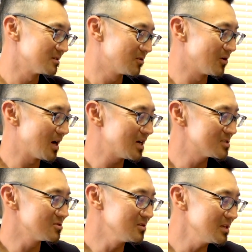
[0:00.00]
この
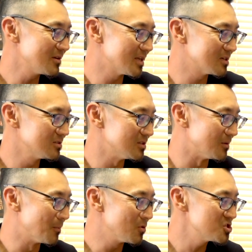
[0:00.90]
発音ではなく
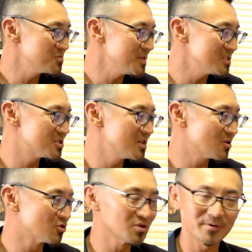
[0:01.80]
文字ベースで
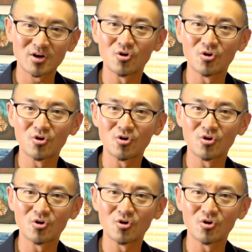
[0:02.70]
言葉